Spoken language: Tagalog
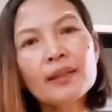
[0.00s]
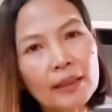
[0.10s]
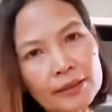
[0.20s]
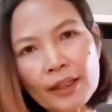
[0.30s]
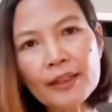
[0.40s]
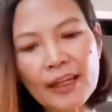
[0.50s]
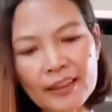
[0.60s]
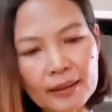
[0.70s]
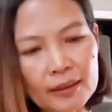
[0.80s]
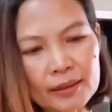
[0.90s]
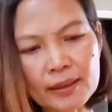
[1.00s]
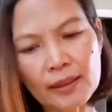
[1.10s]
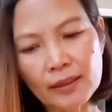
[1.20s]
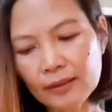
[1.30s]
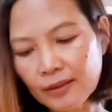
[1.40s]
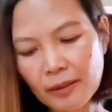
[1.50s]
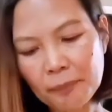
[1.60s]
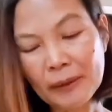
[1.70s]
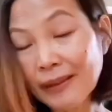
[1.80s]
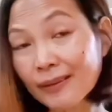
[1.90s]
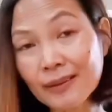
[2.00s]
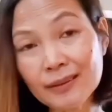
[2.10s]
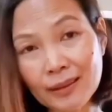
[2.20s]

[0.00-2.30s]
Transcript: Tansyahin natin kasi hindi pinakita